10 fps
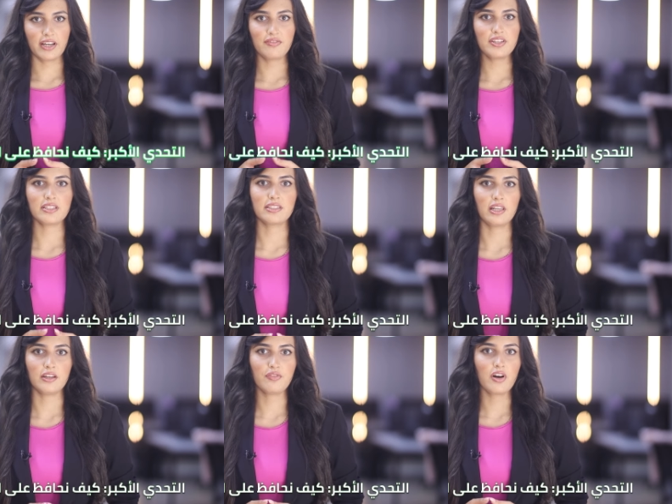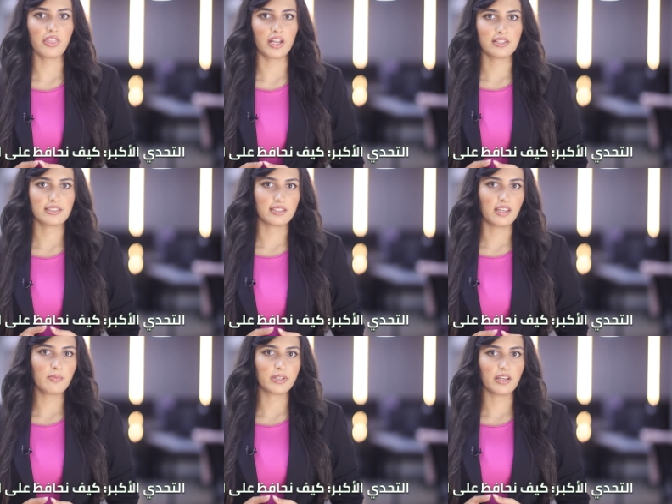كيفية الحفاظ على
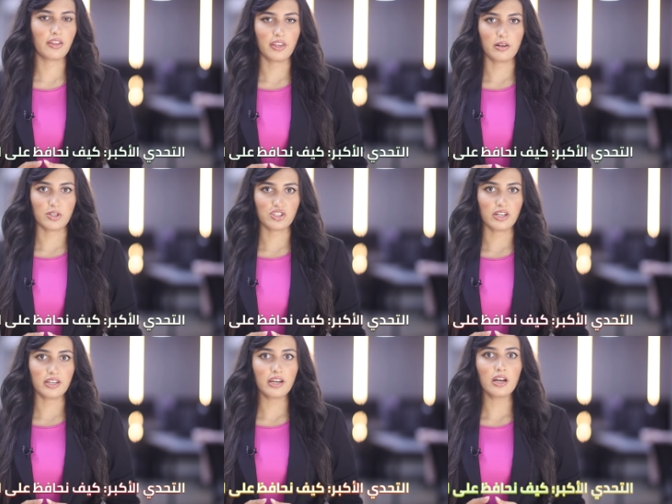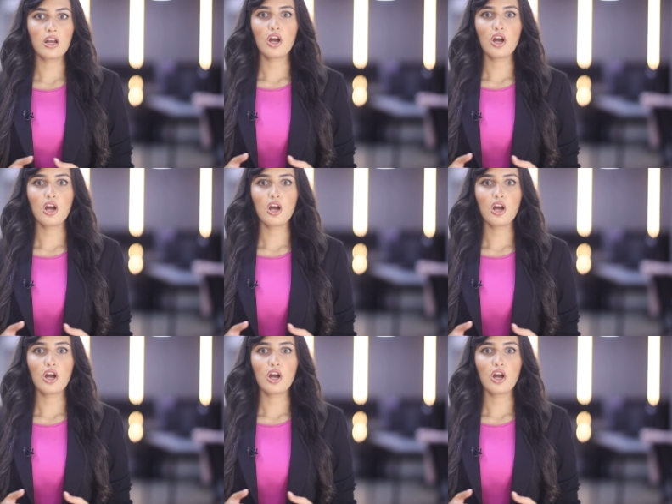استدامة هذه المشاريع